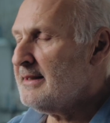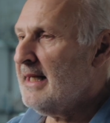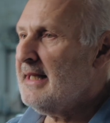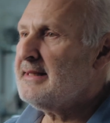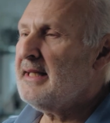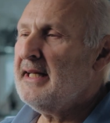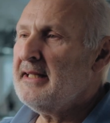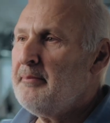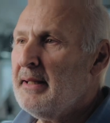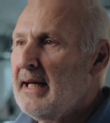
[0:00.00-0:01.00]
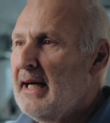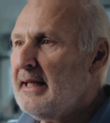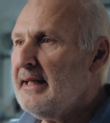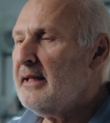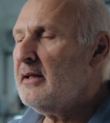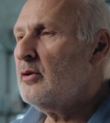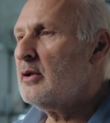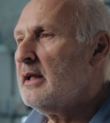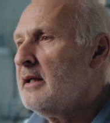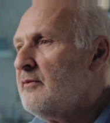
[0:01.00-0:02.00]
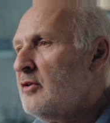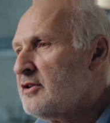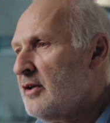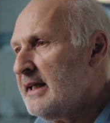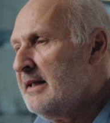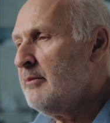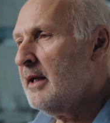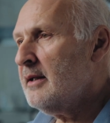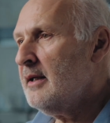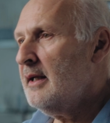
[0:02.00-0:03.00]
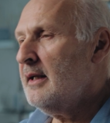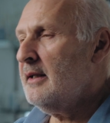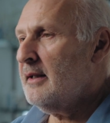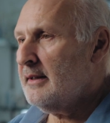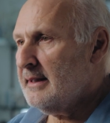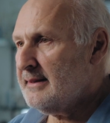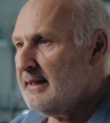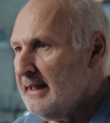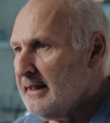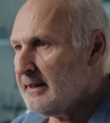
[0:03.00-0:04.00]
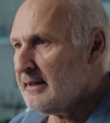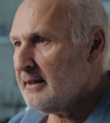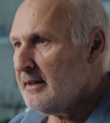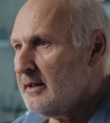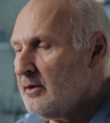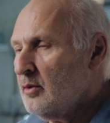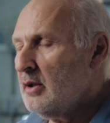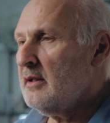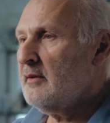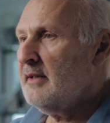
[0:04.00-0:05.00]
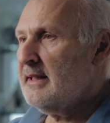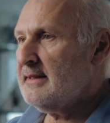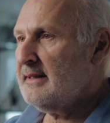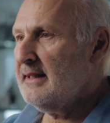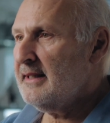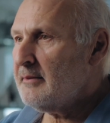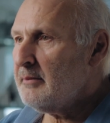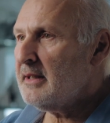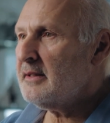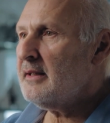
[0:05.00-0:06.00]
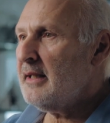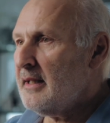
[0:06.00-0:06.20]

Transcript: sei es eine Banane oder was auch immer, destilliert. Nur wie destilliert man